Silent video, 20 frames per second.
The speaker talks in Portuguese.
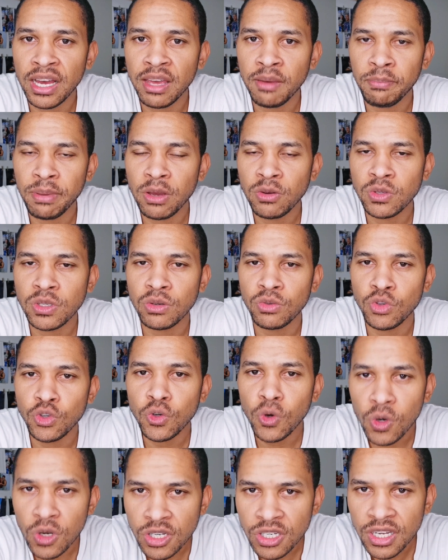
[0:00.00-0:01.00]
na repercussão
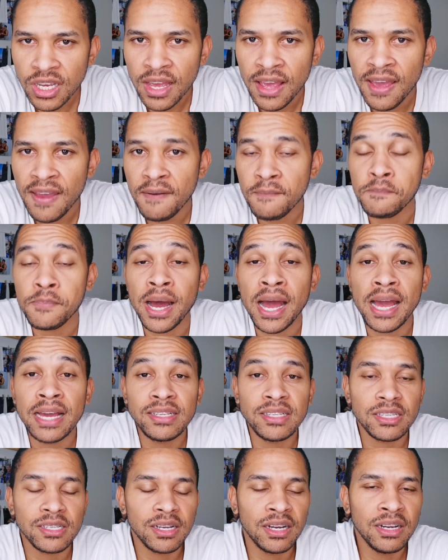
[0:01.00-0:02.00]
de hoje.
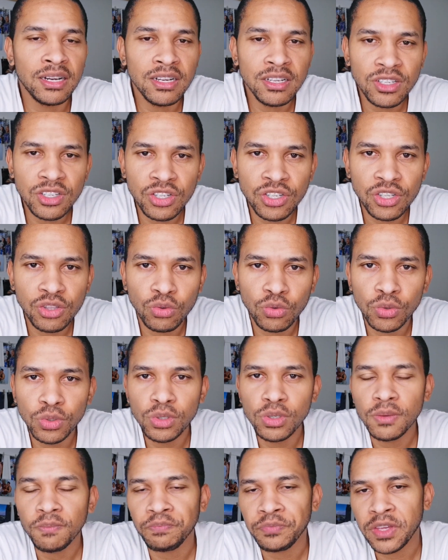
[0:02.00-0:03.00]
Mas, antes de
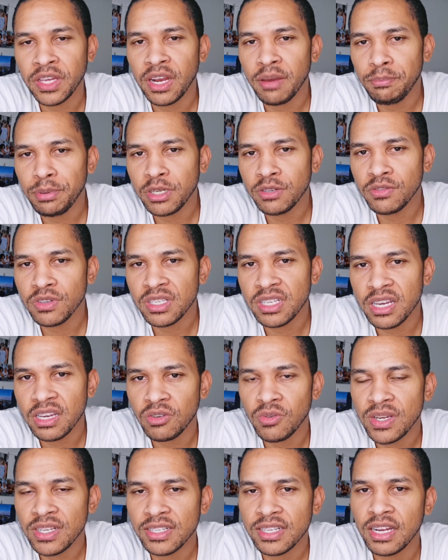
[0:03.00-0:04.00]
tudo, queria pedir você
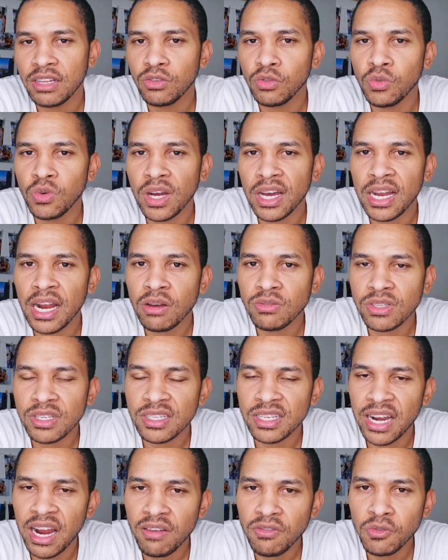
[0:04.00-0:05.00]
que não é inscrito no canal, se
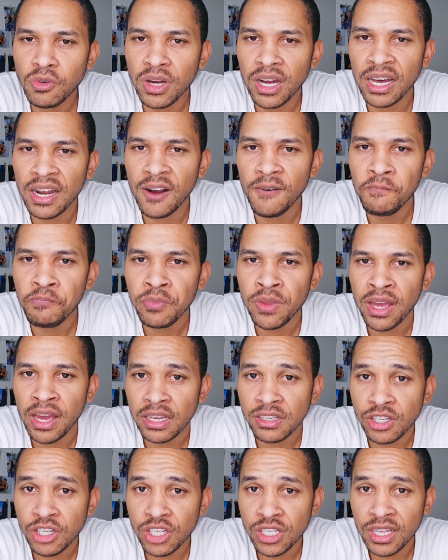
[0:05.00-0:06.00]
inscreve no canal.
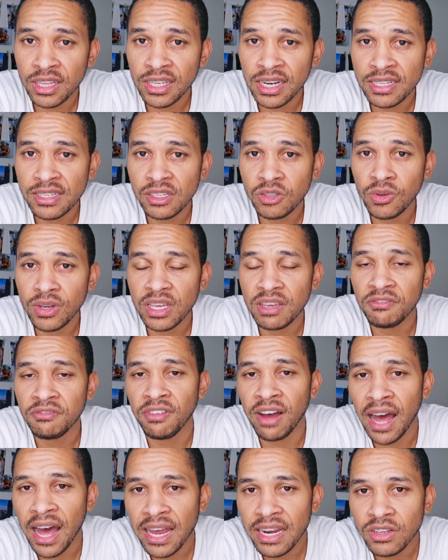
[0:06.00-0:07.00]
A gente tem trazido aqui
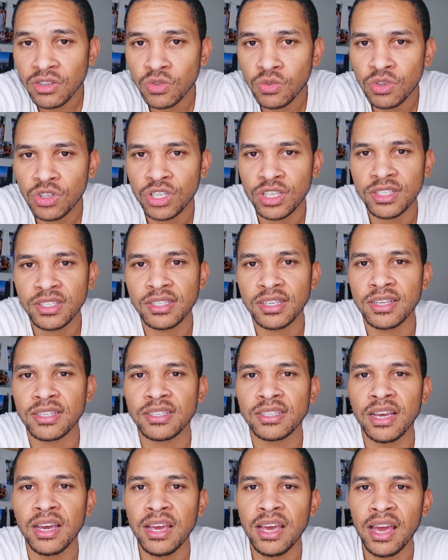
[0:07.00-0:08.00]
várias
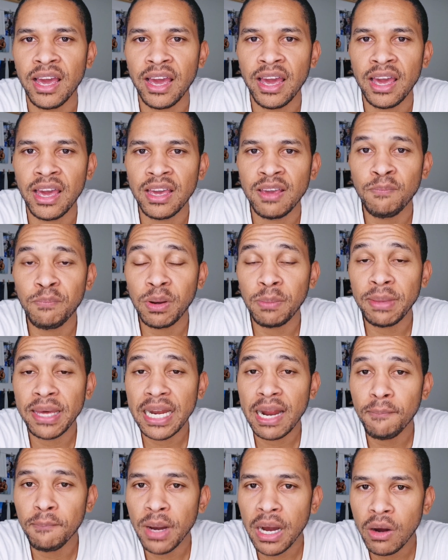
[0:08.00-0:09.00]
notícias é, em
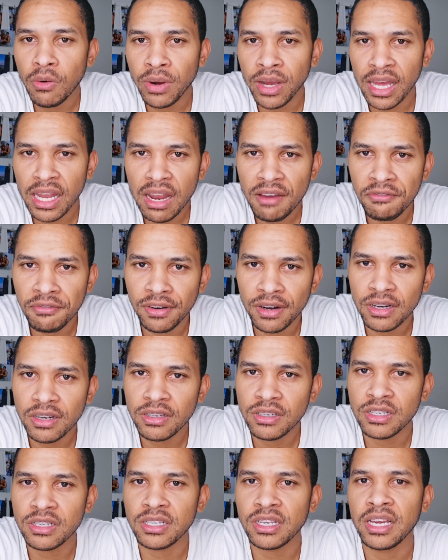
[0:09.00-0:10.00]
primeira mão,
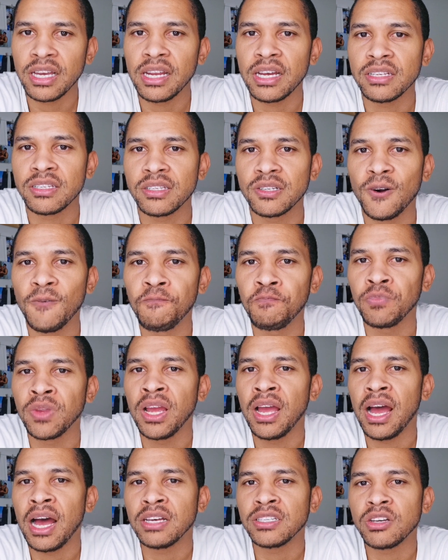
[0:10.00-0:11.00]
relevantes em relação
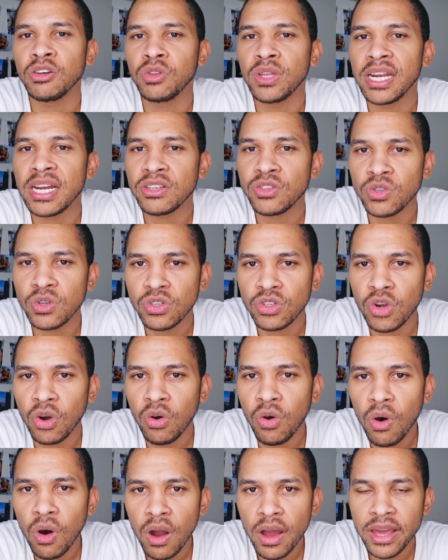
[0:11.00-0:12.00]
às alterações que
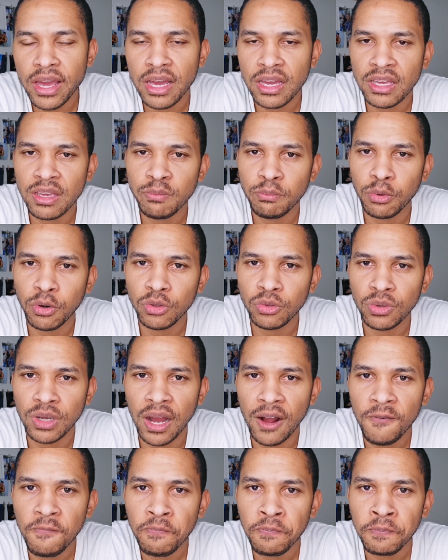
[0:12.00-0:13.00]
ocorrem aqui em
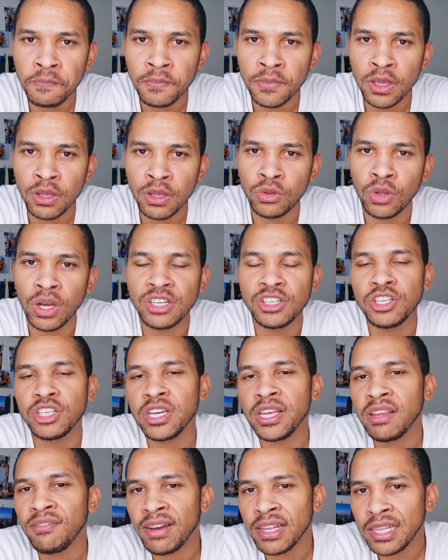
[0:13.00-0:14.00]
Portugal. A
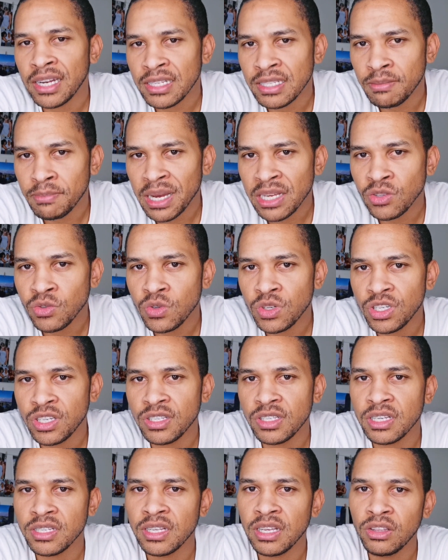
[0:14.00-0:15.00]
gente ainda vai trazer mais
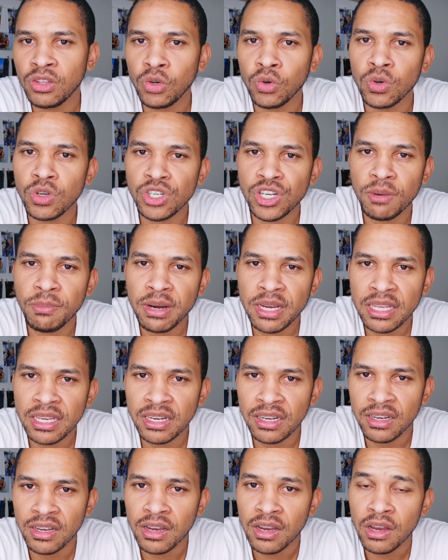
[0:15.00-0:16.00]
notícias entre hoje e
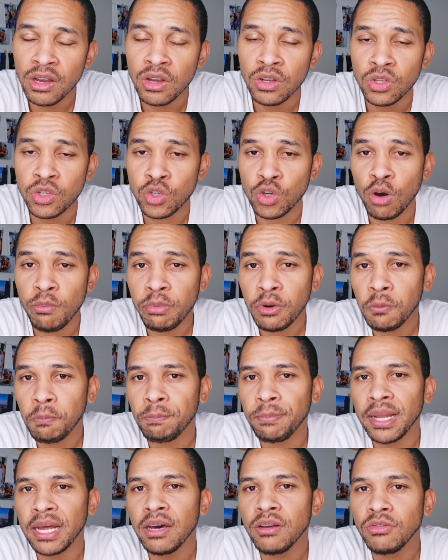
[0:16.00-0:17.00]
amanhã sobre o
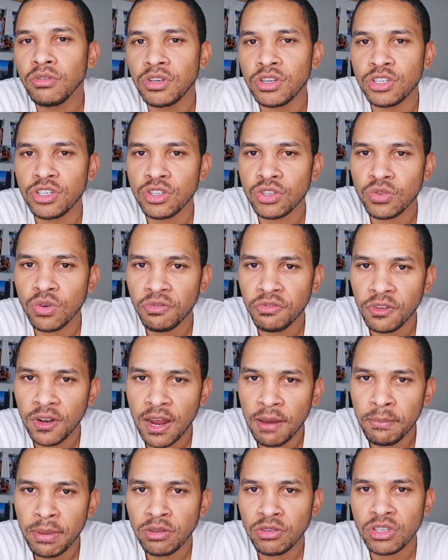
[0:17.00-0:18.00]
plano de
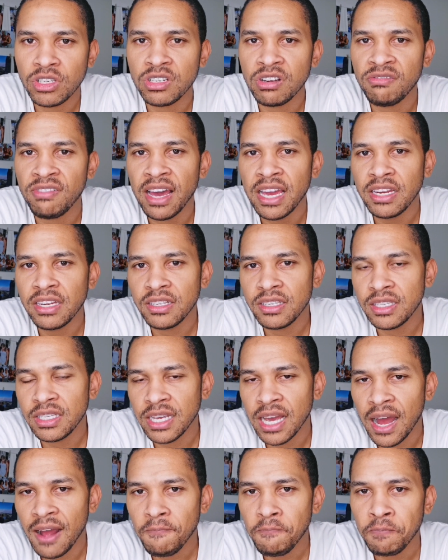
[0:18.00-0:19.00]
desconfinamento que já vai
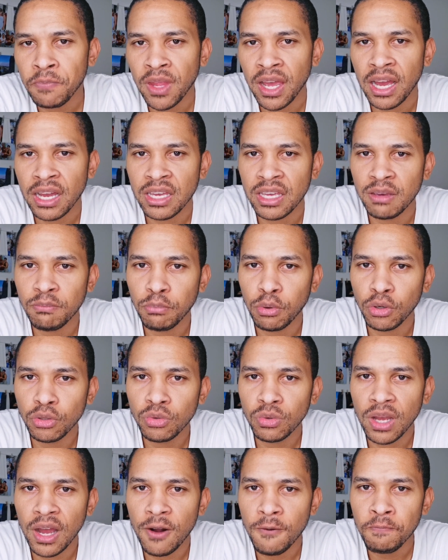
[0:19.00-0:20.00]
iniciar aqui em
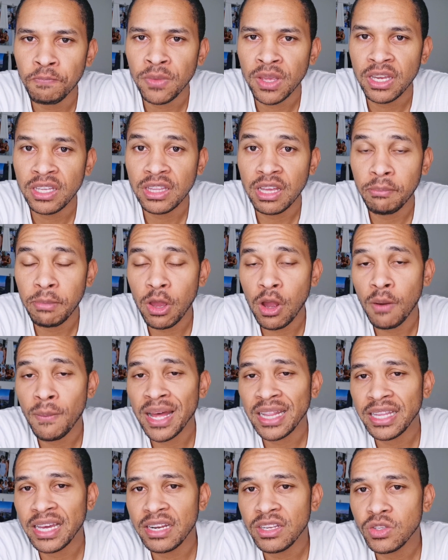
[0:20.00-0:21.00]
Portugal e também uma
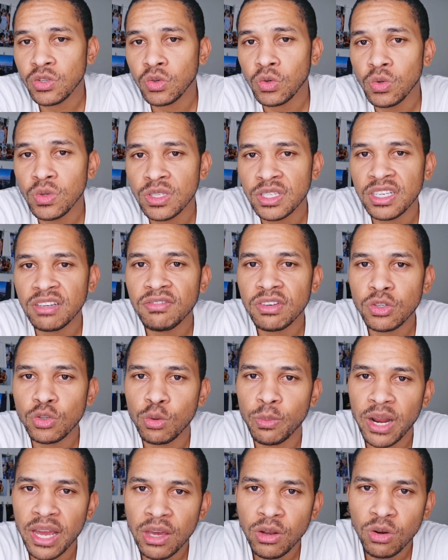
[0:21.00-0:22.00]
matéria exclusiva
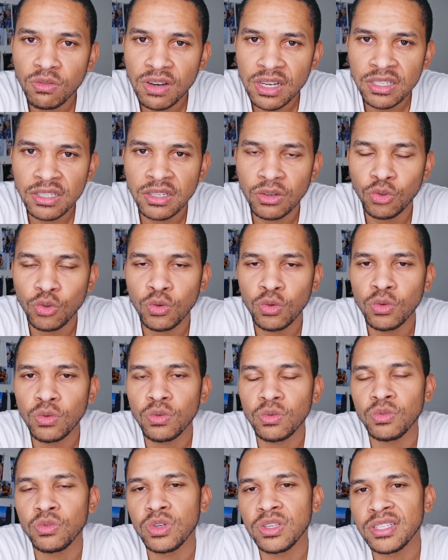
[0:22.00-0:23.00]
sobre a renovação
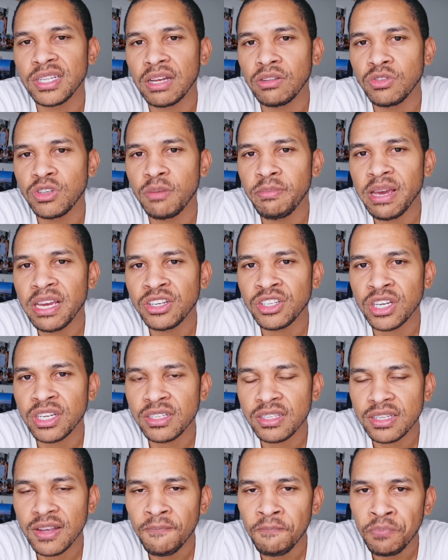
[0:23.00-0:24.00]
do, do estado de
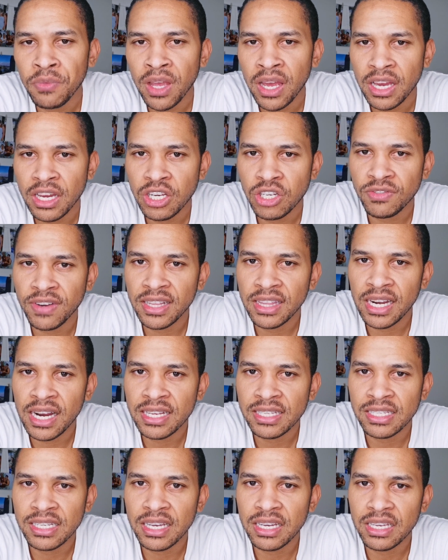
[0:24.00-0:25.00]
emergência a gente vai
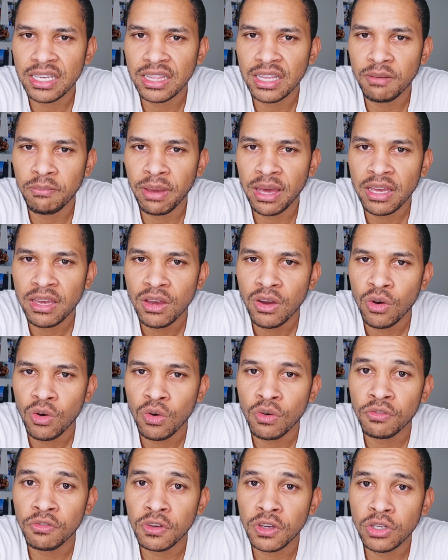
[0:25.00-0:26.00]
trazer aqui também
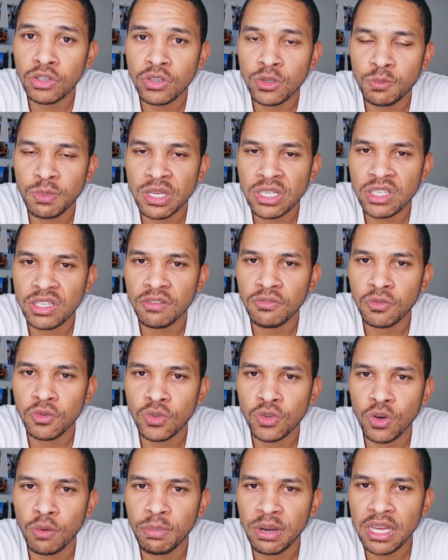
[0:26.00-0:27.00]
um vídeo
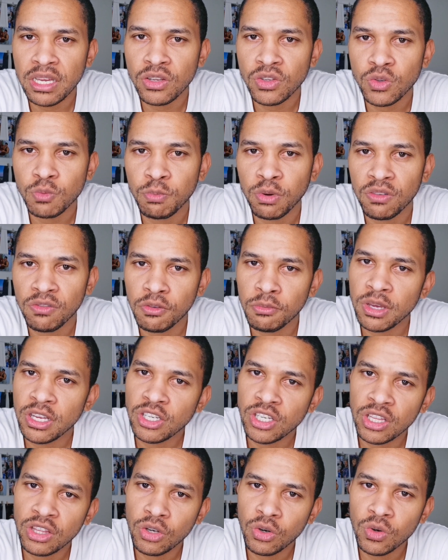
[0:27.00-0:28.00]
específico sobre isso,
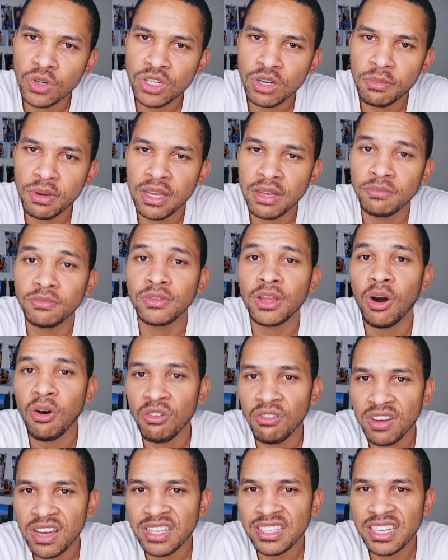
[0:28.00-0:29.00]
provavelmente entre hoje e amanhã,
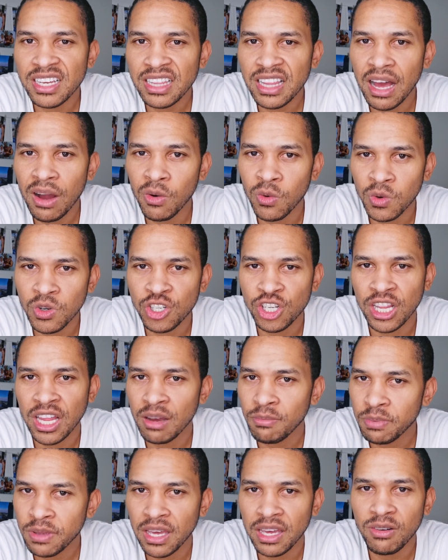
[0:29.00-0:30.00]
talvez ainda hoje,
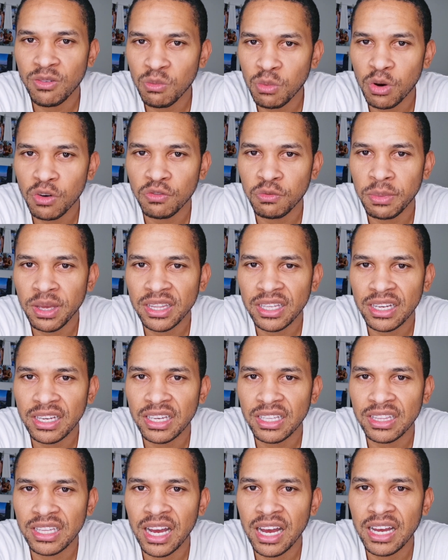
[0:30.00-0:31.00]
tá? Porque o movimento
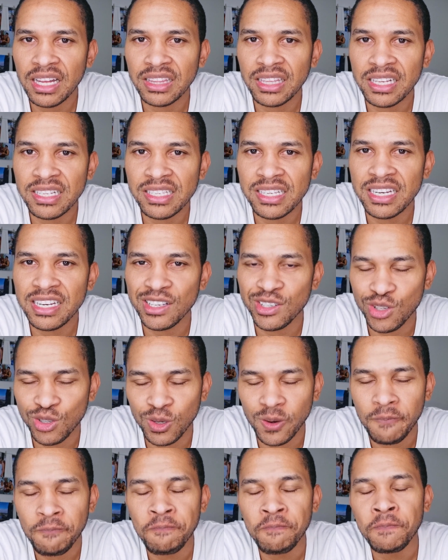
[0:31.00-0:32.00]
aqui tá, tá
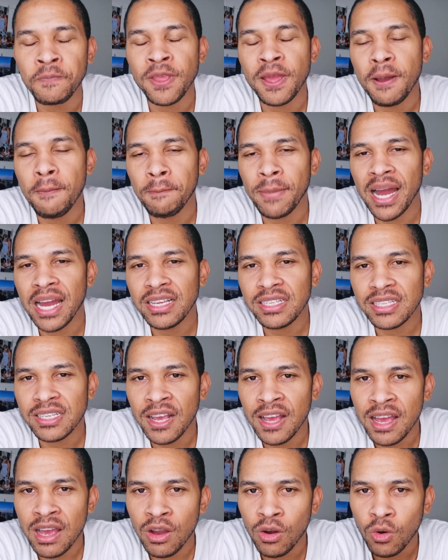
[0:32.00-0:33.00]
sinistro.
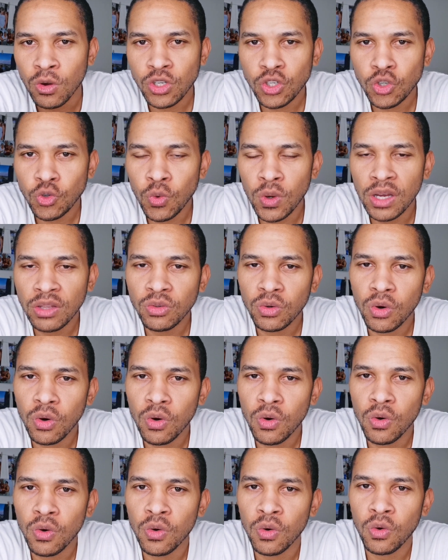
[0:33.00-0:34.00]
Mas, continuando
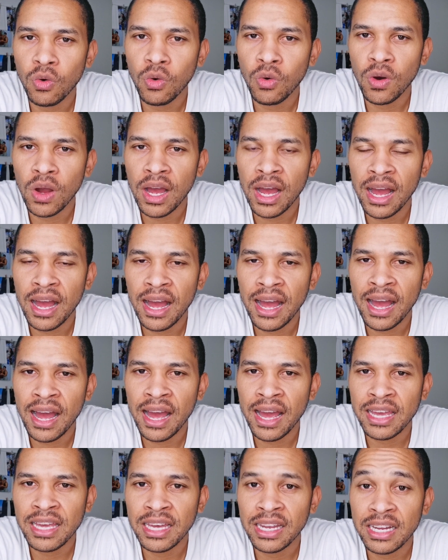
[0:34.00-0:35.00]
com, com
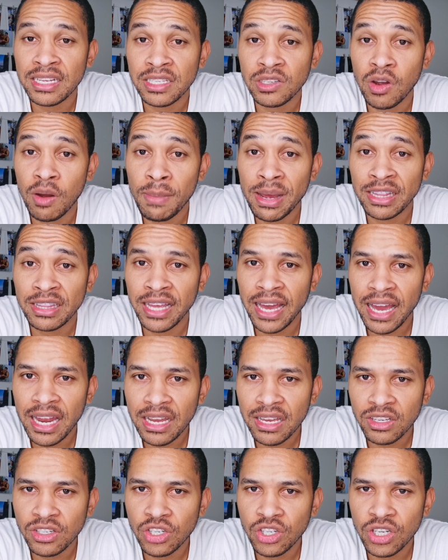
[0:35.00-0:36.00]
a, a em relação à
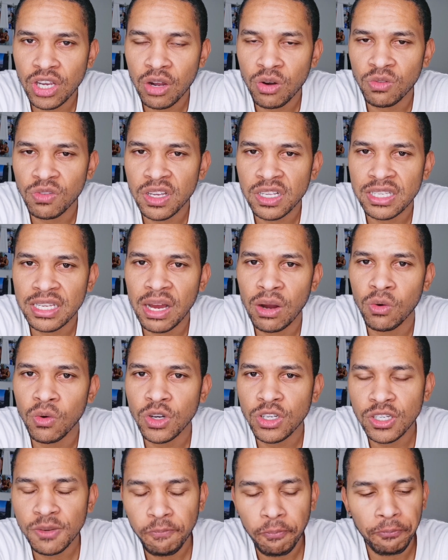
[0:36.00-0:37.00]
matéria que a gente quer conversar
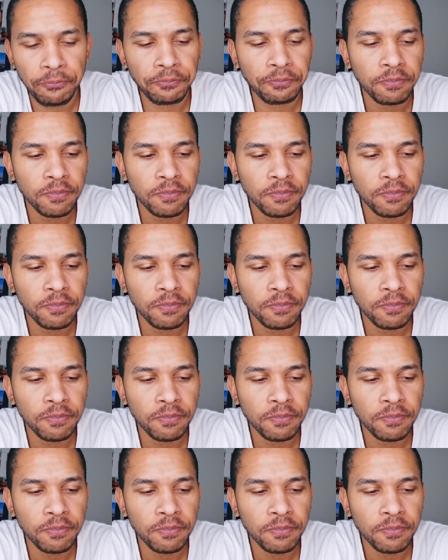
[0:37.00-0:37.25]
hoje,